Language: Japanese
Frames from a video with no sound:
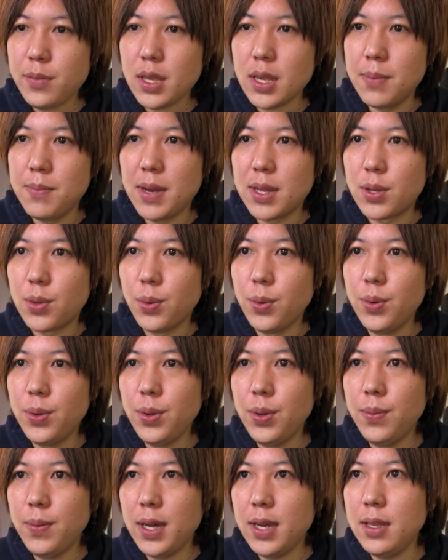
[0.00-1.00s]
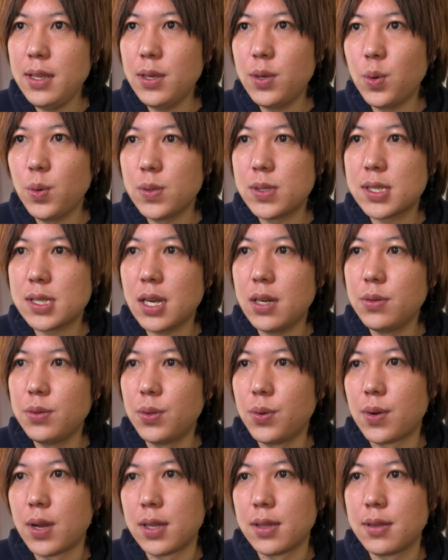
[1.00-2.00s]
まあ、どういう場合にこう使う
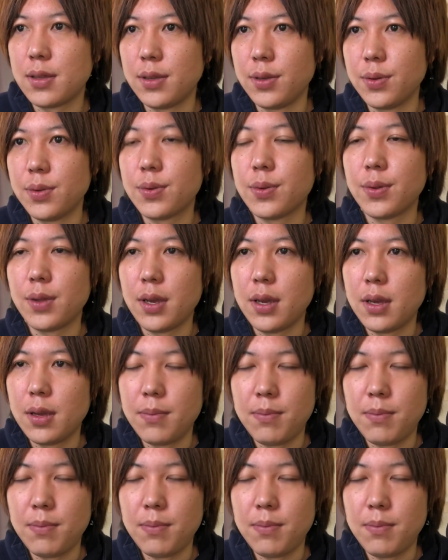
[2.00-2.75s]
のかっていうとね、